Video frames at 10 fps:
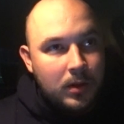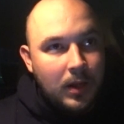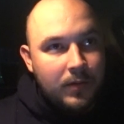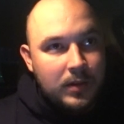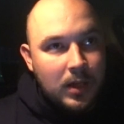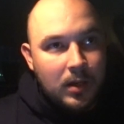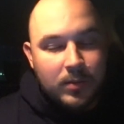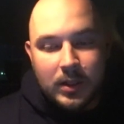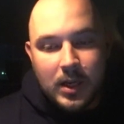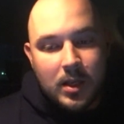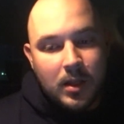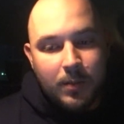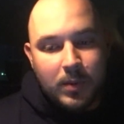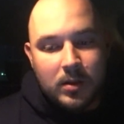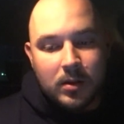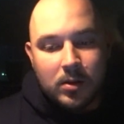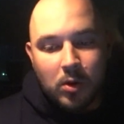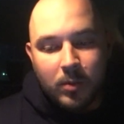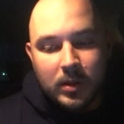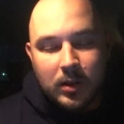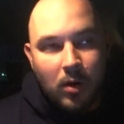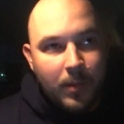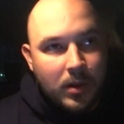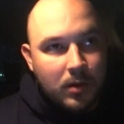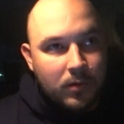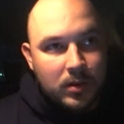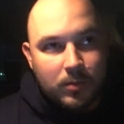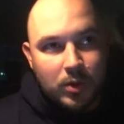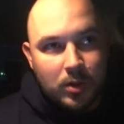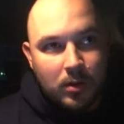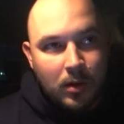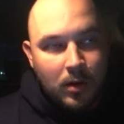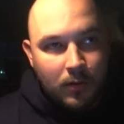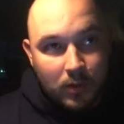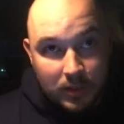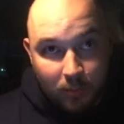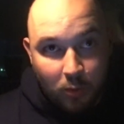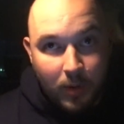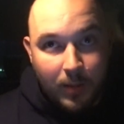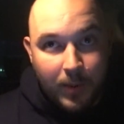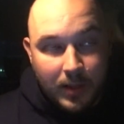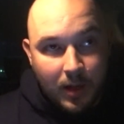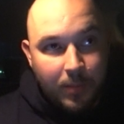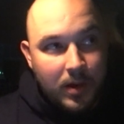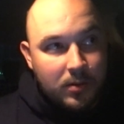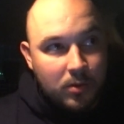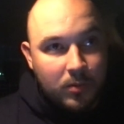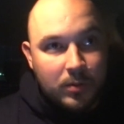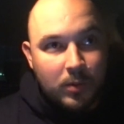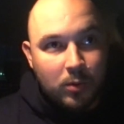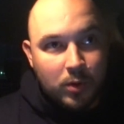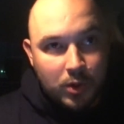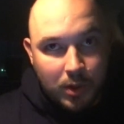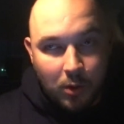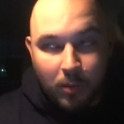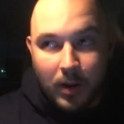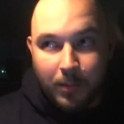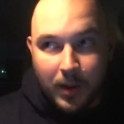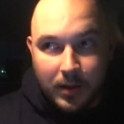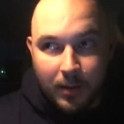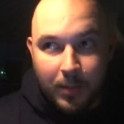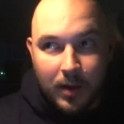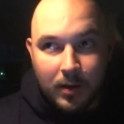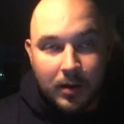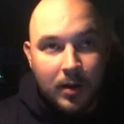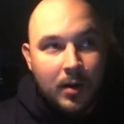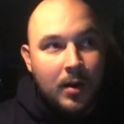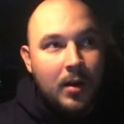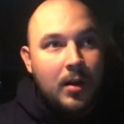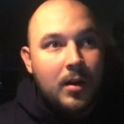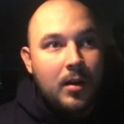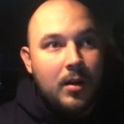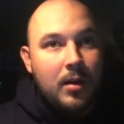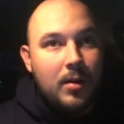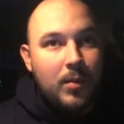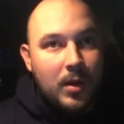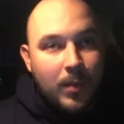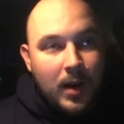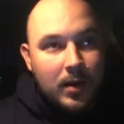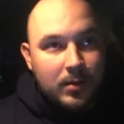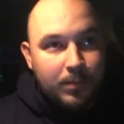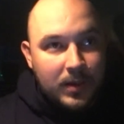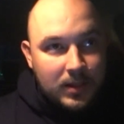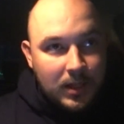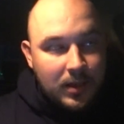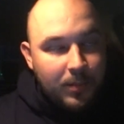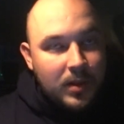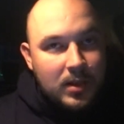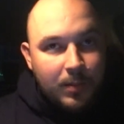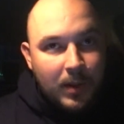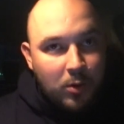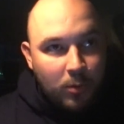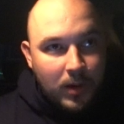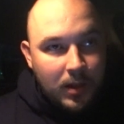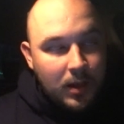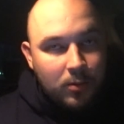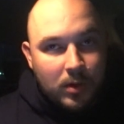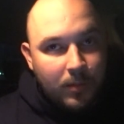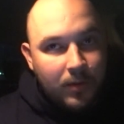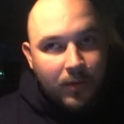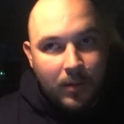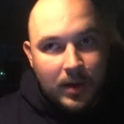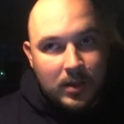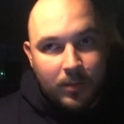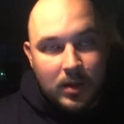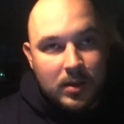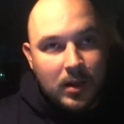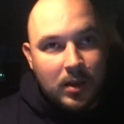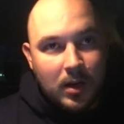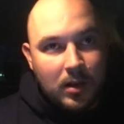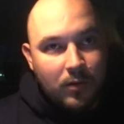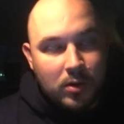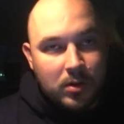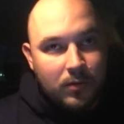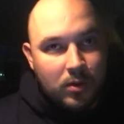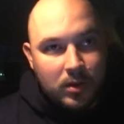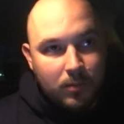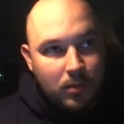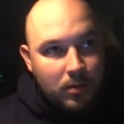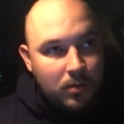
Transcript: На официальном сайте написано стоимость километра 8, 8 рублей 5 копеек, стоимость минуты 4 рубля 5 копеек. И минимальная посадка 55 рублей. Нету там информации 53,98.